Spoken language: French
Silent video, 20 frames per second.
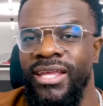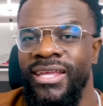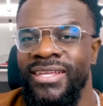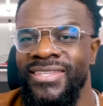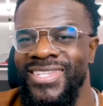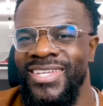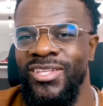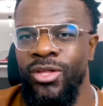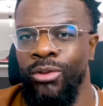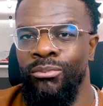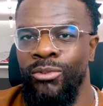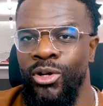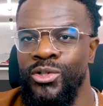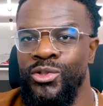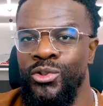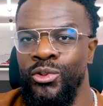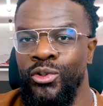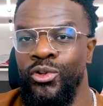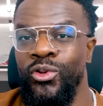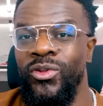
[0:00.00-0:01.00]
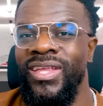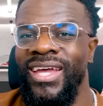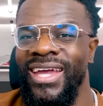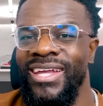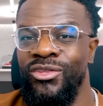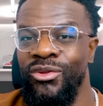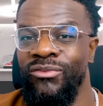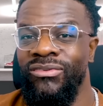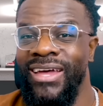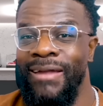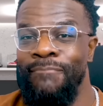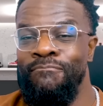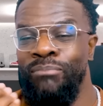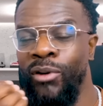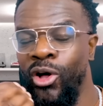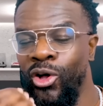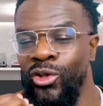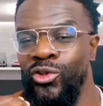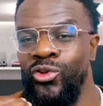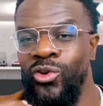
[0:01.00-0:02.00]
Et il dit dans le morceau que Drake devrait
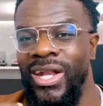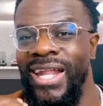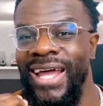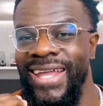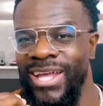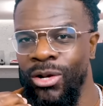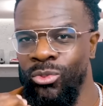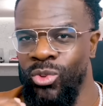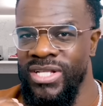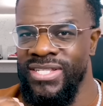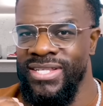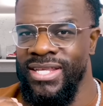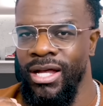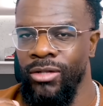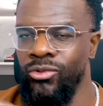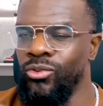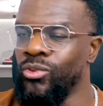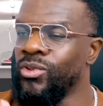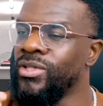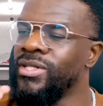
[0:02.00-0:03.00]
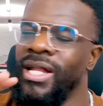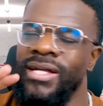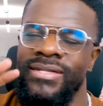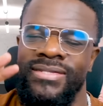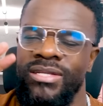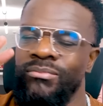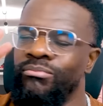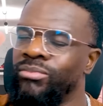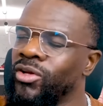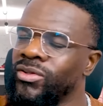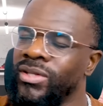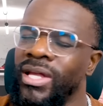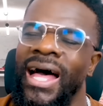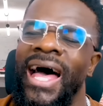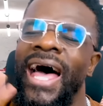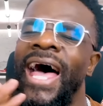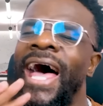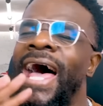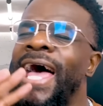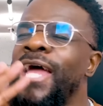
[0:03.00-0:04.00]
prendre de l'ayahuasca, donc là c'est une plante
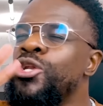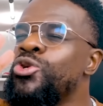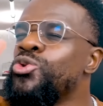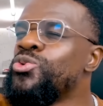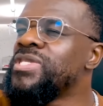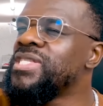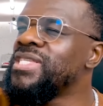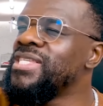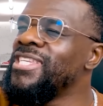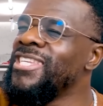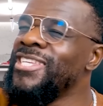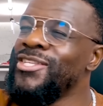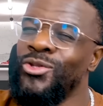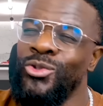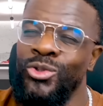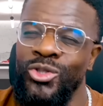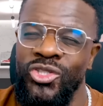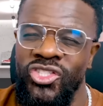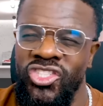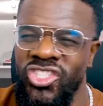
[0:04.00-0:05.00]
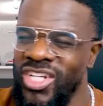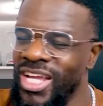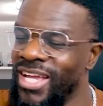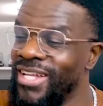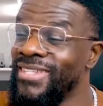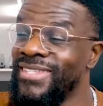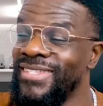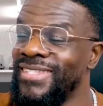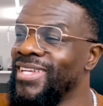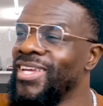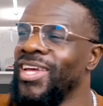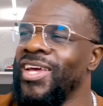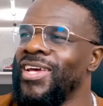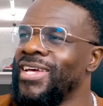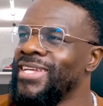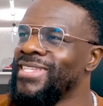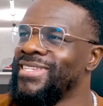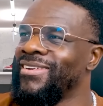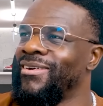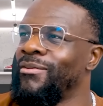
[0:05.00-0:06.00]
hallucinogène, c'est
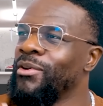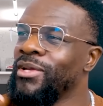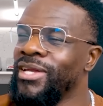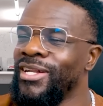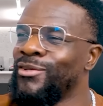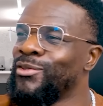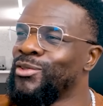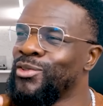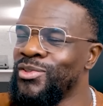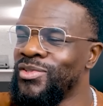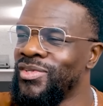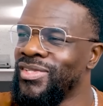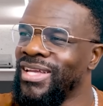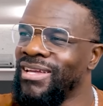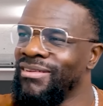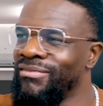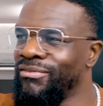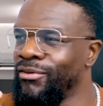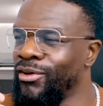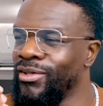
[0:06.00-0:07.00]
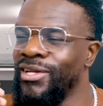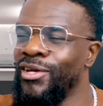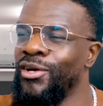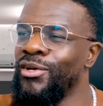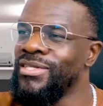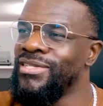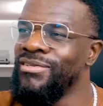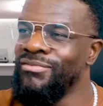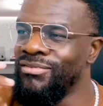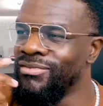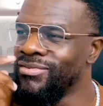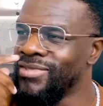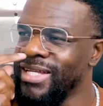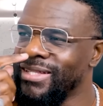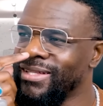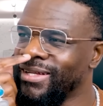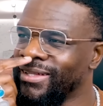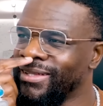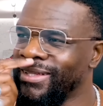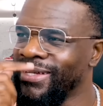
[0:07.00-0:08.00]
vraiment quelque chose de très fort. D'ailleurs, si vous
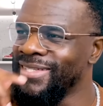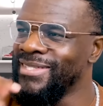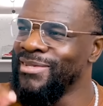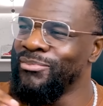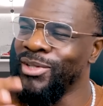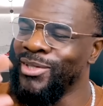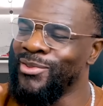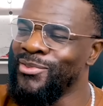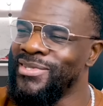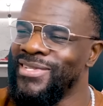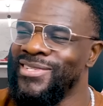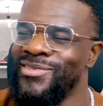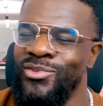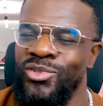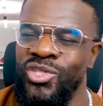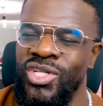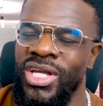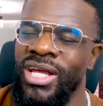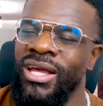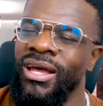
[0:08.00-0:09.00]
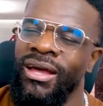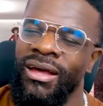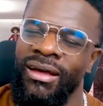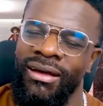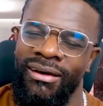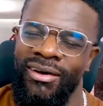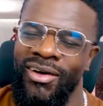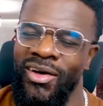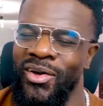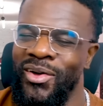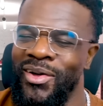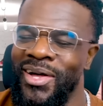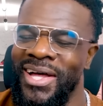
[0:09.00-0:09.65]
êtes intéressé par tous ces sujets, euh,